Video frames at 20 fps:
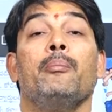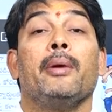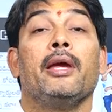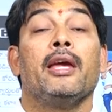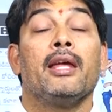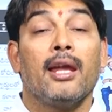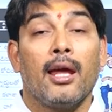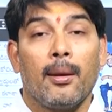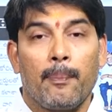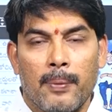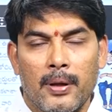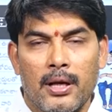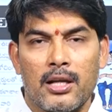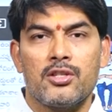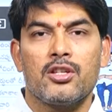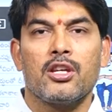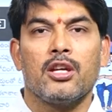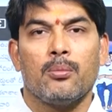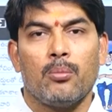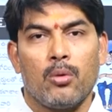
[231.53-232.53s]
మీరే
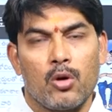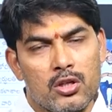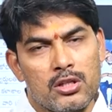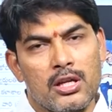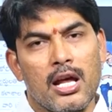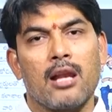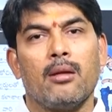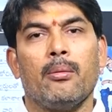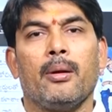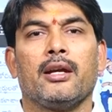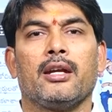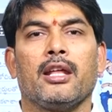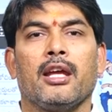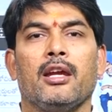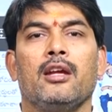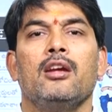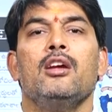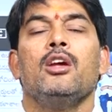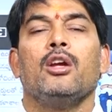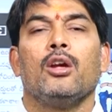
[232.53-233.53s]
పిలిచి భోజనాలు
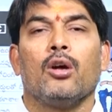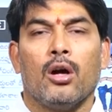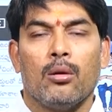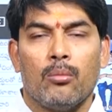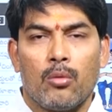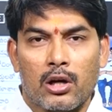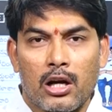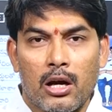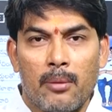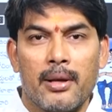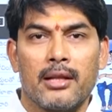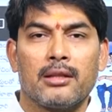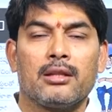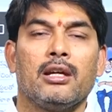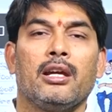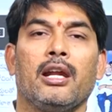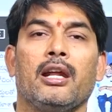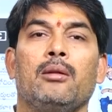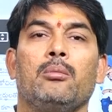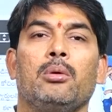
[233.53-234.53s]
పెట్టి ఇగో
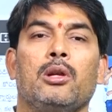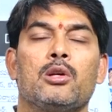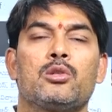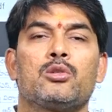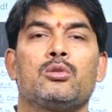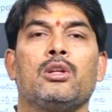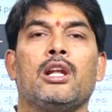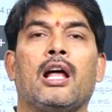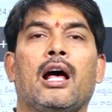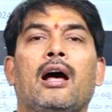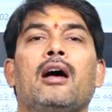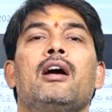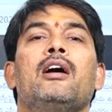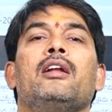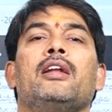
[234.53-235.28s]
ముఖ్యమంత్రి నేను పిలుస్తున్నా